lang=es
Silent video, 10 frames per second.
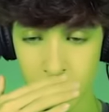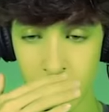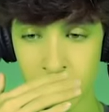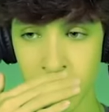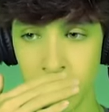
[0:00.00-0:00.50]

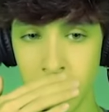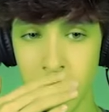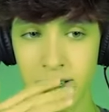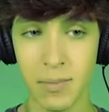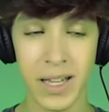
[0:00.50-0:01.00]
Lo siento,
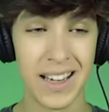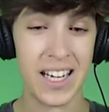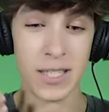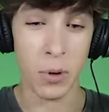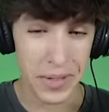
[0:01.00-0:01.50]
Valdi, es que me dan
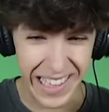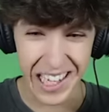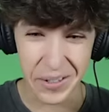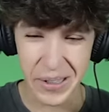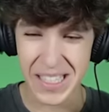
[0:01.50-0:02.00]
ganas de
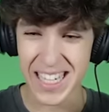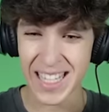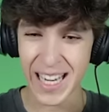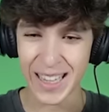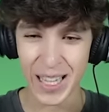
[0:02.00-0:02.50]
vomitar cuando estás
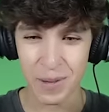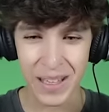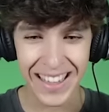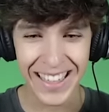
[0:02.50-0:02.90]
delante de mí.